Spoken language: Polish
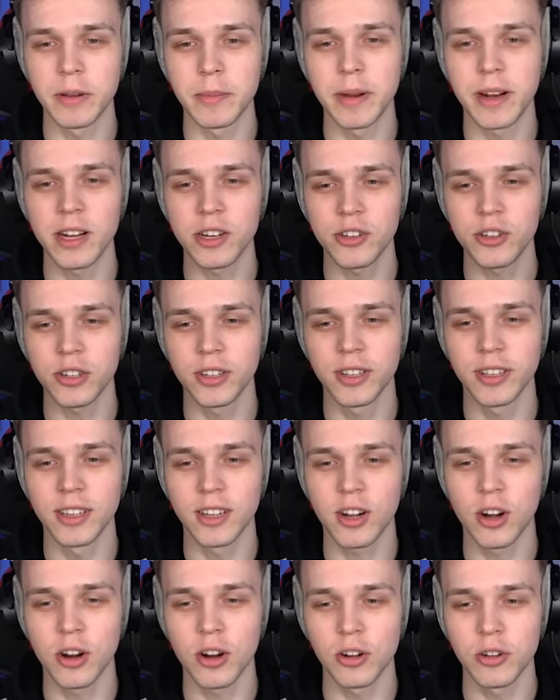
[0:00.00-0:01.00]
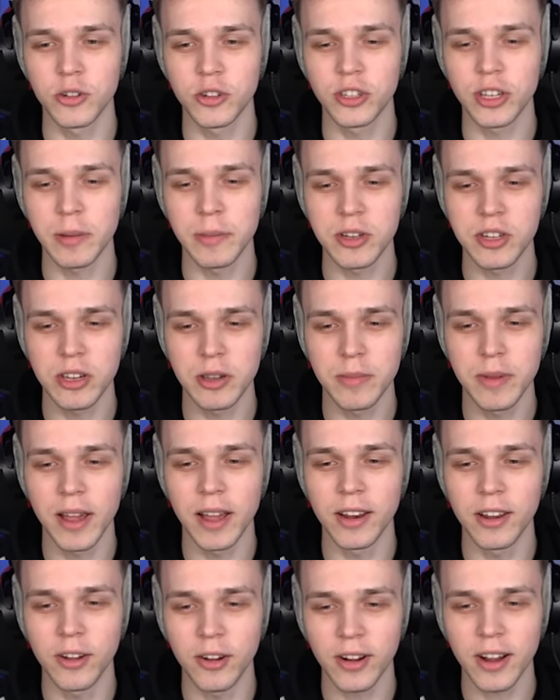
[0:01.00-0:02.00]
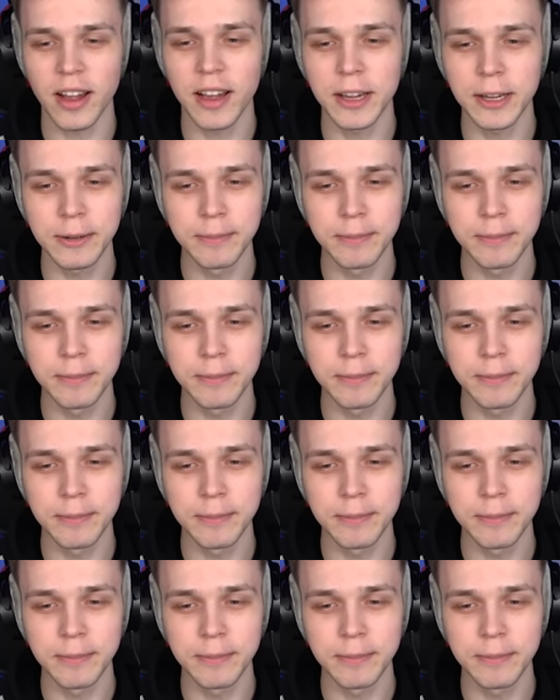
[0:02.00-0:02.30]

wybrać okay. kogo dzisiaj będziemy mieli, ok?